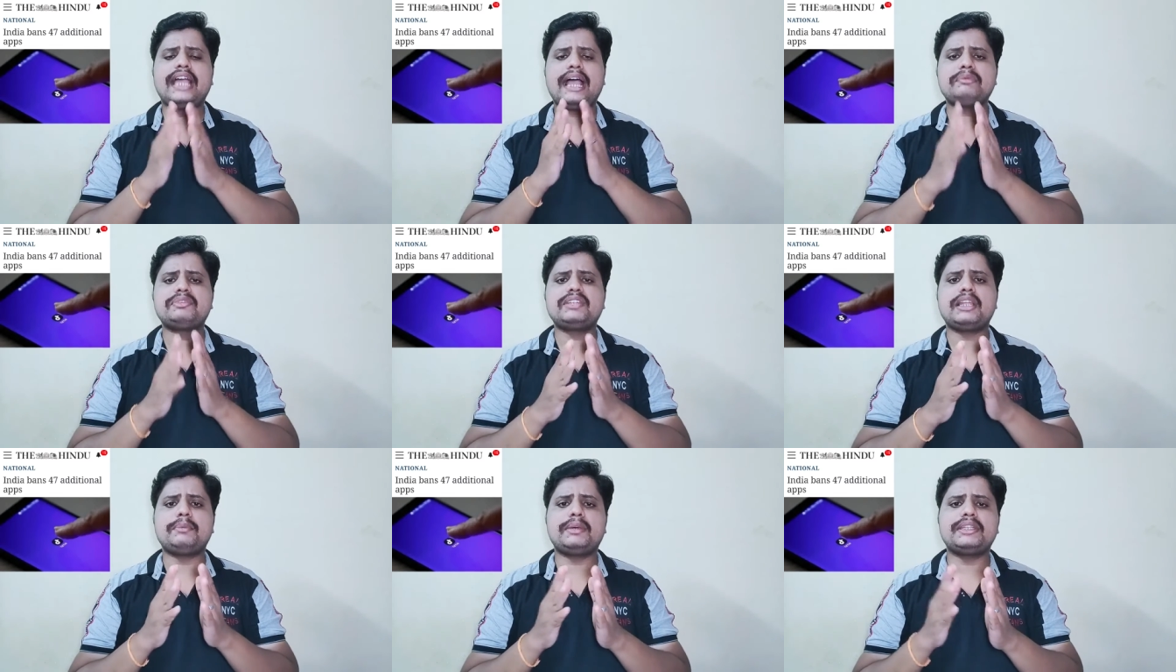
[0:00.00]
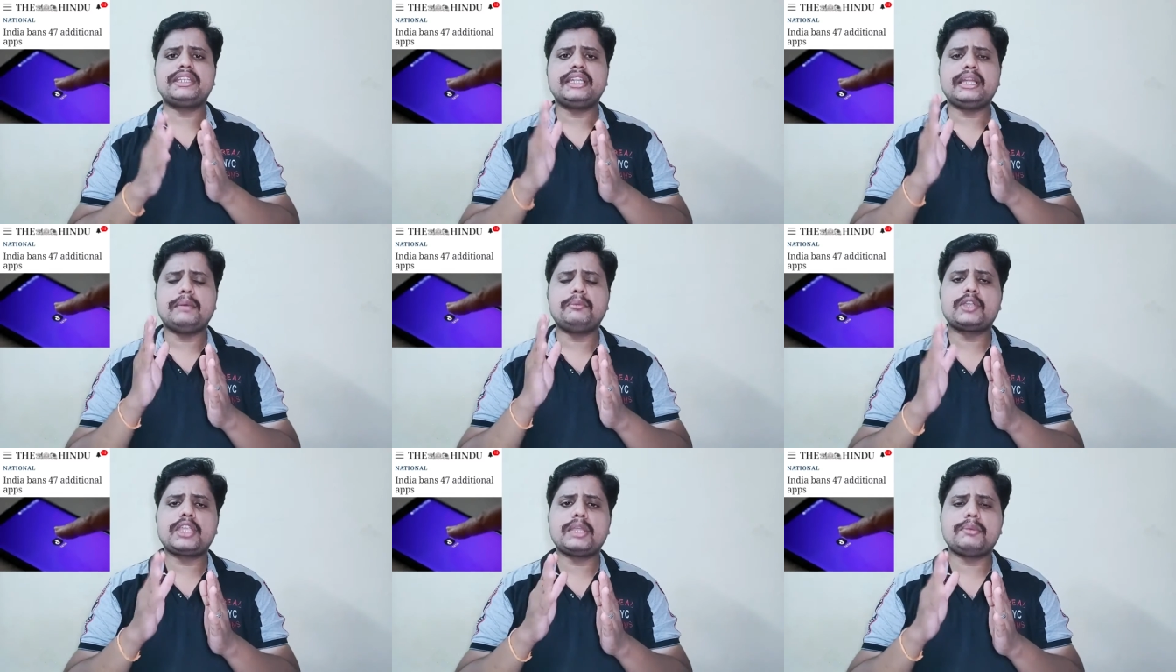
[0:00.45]
ஆப்ஸில் பார்த்தீங்கன்னா
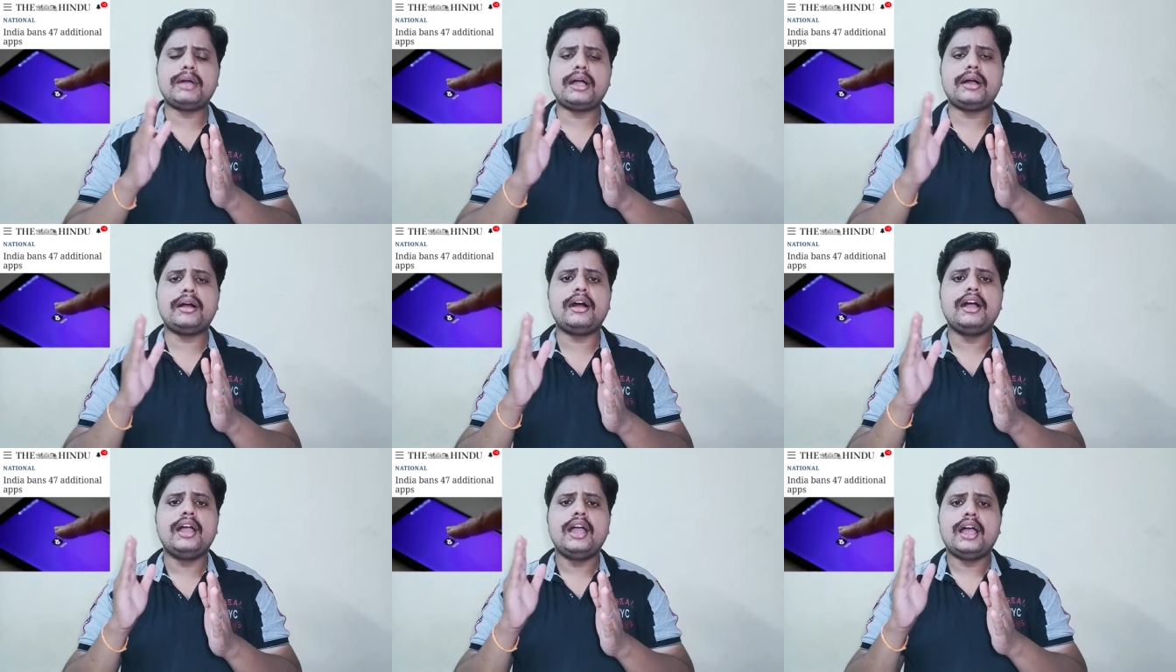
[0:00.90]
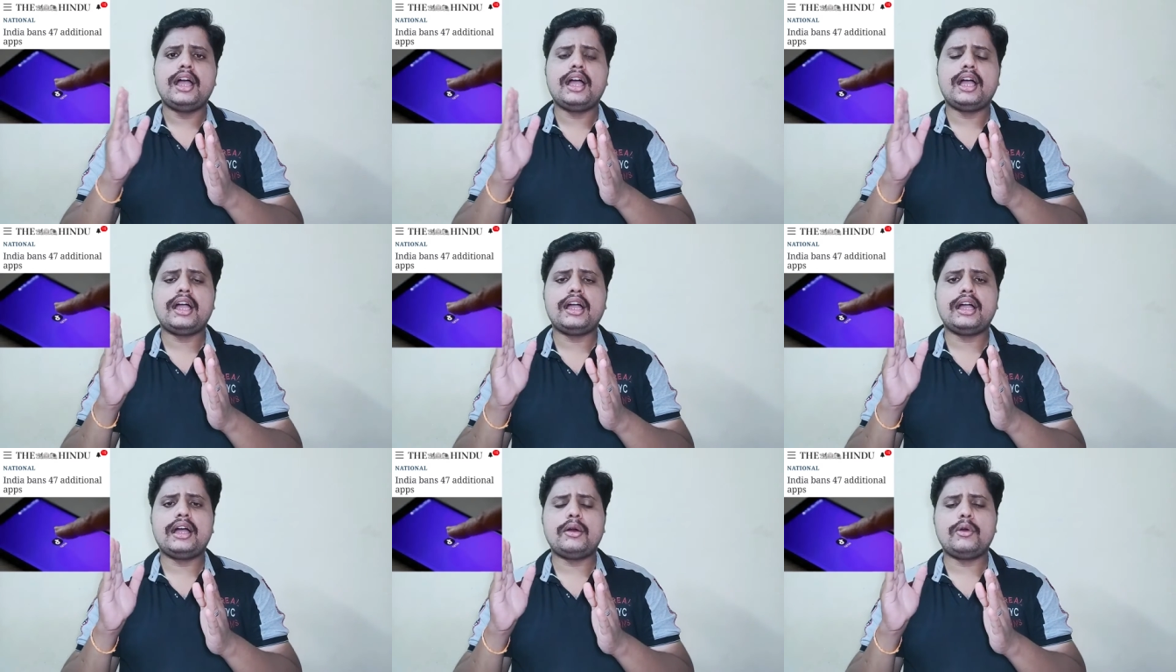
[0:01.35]

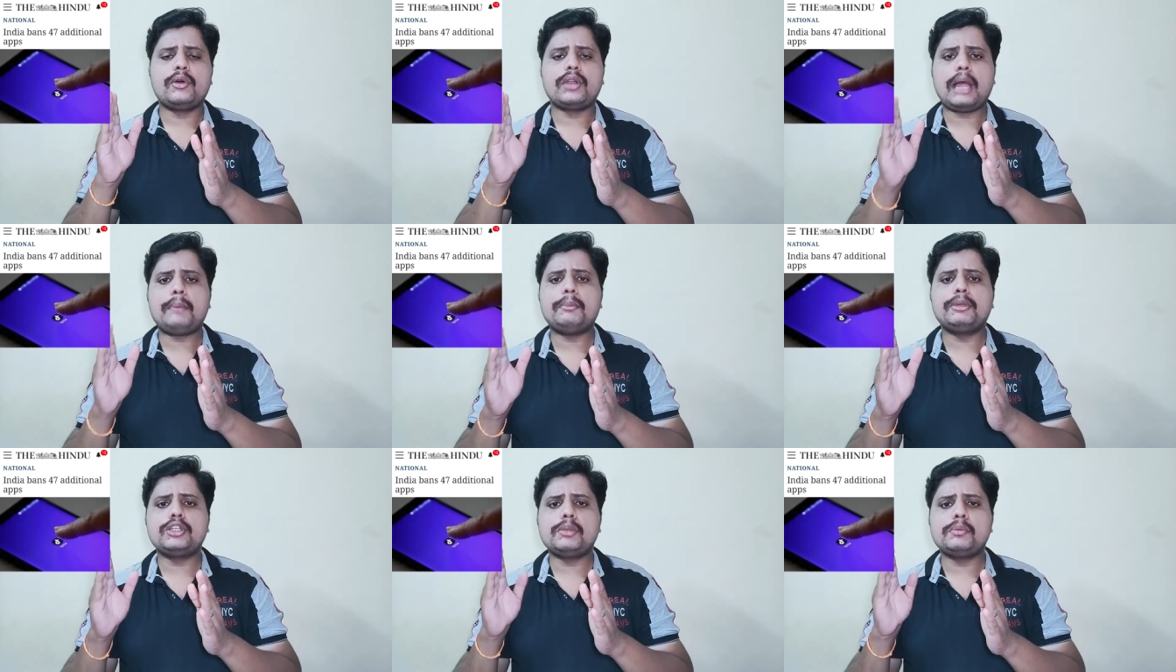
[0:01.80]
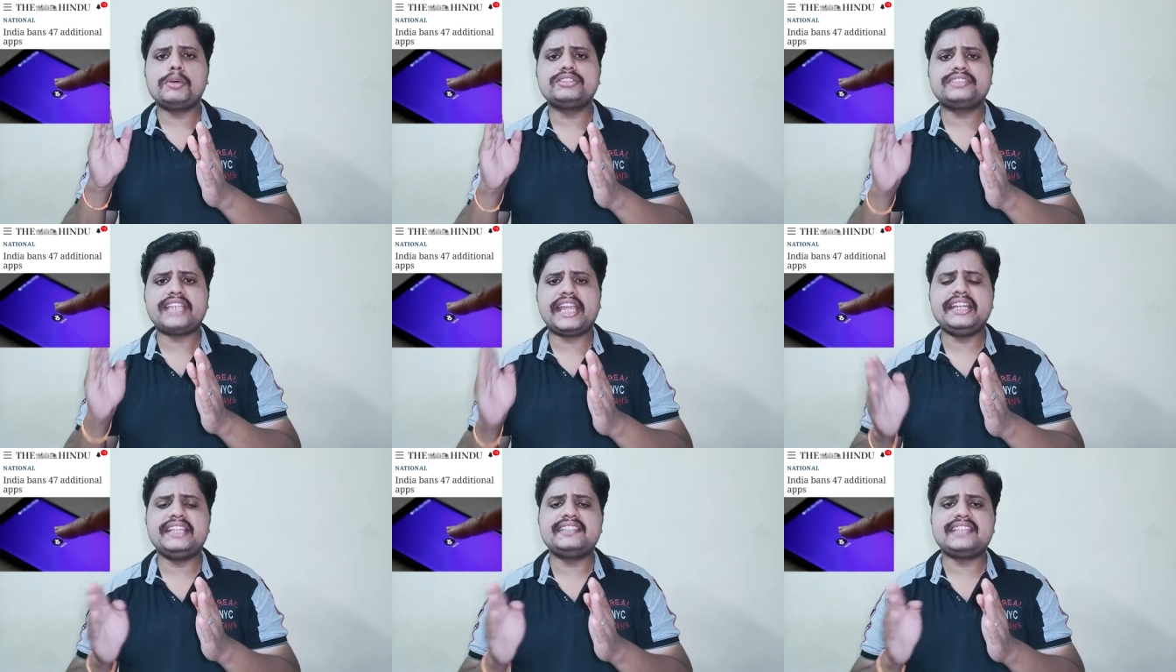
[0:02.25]
முக்கியமாக ஒரு ஐம்பத்தி ஒம்பது
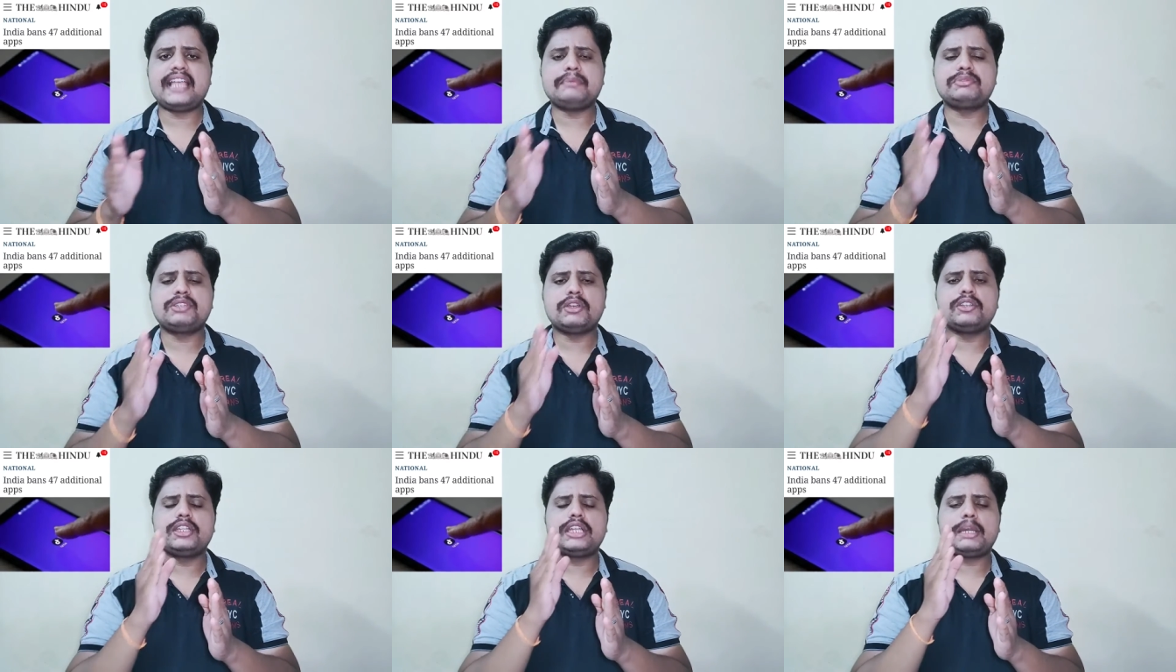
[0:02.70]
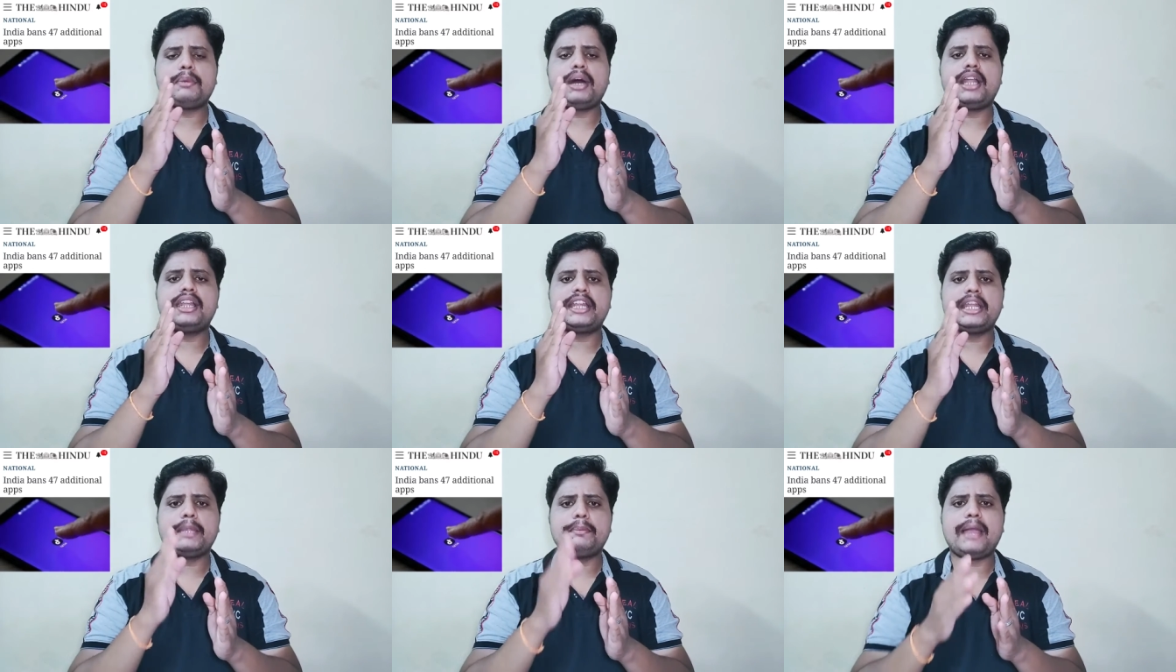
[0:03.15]
சைனீஸ் ஆப்ஸை வந்து நம்ம
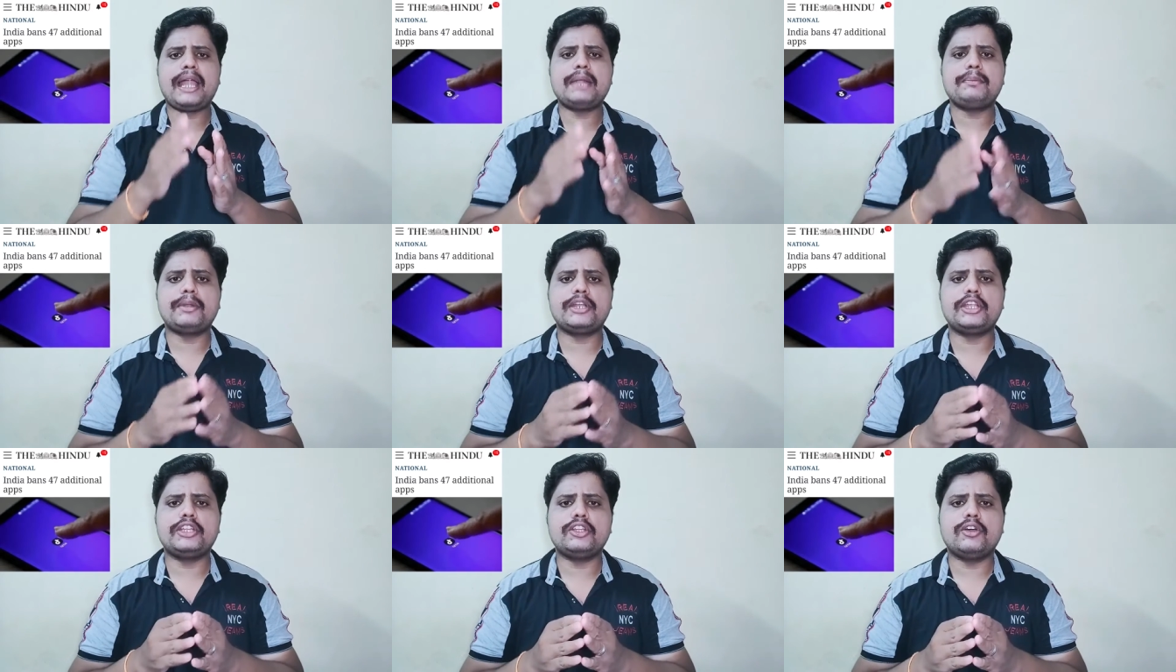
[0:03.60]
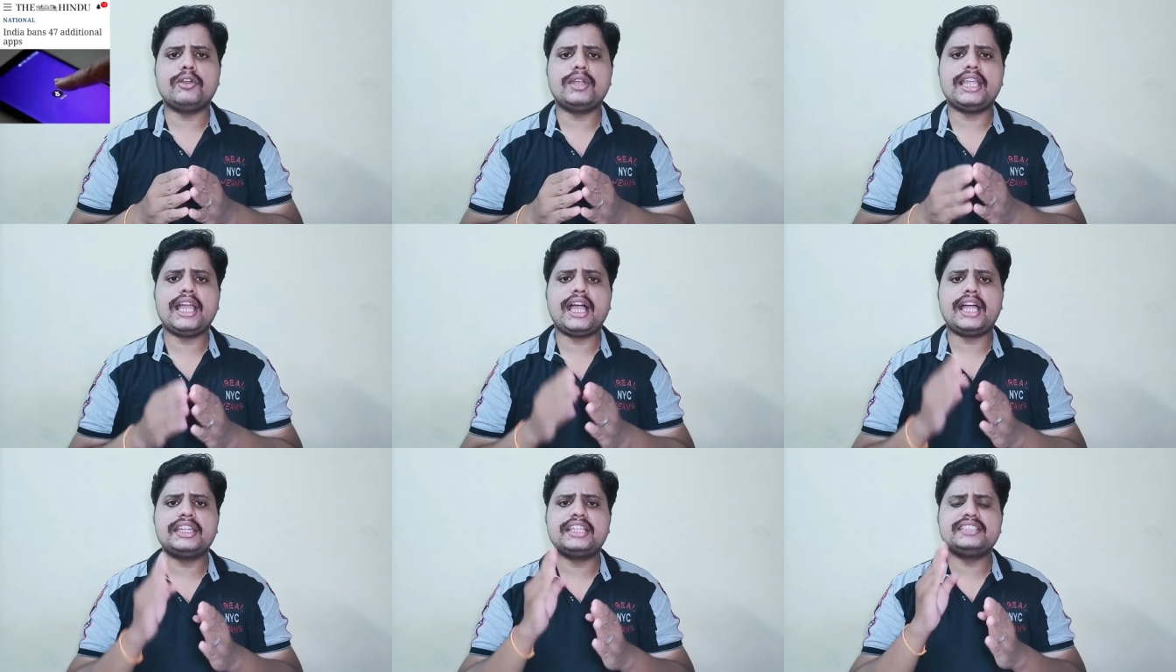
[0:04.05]
ஆல்ரெடி பேன் பண்ணியிருந்தோம்
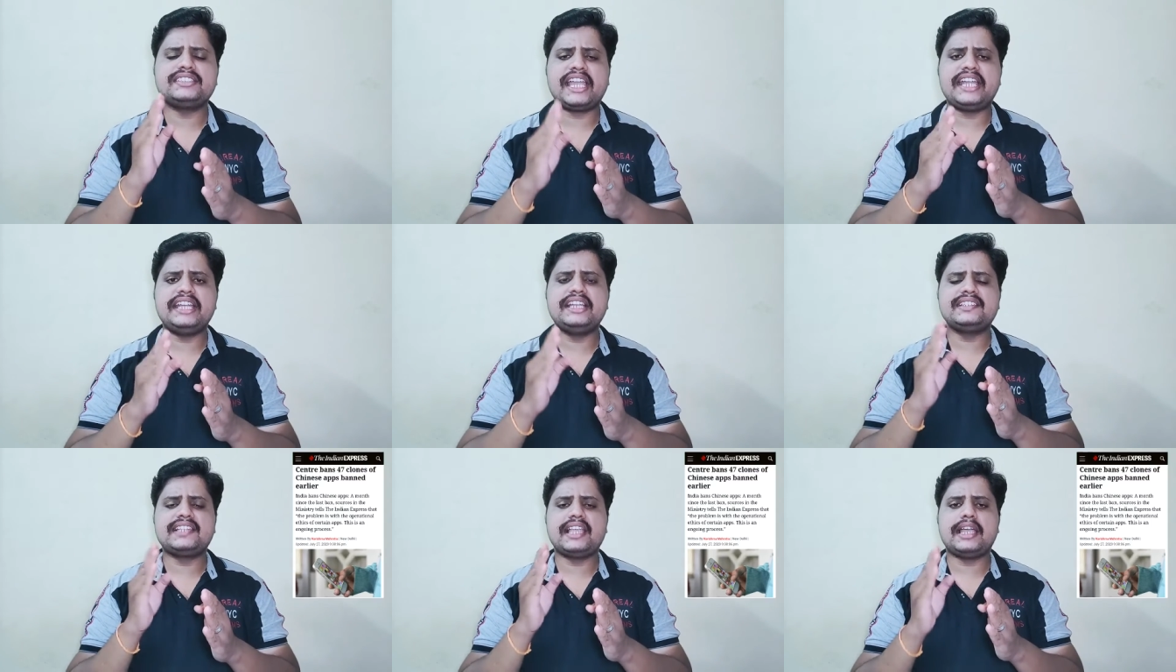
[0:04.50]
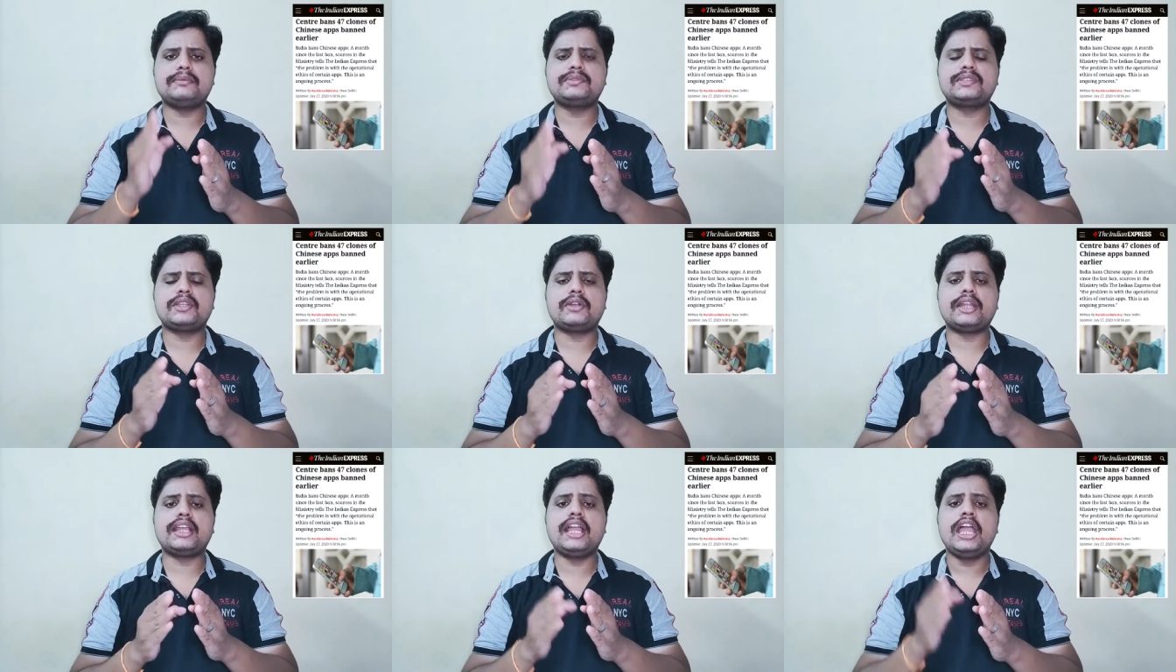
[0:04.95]
இல்லையா அந்த சைனீஸ் ஆப்ஸோட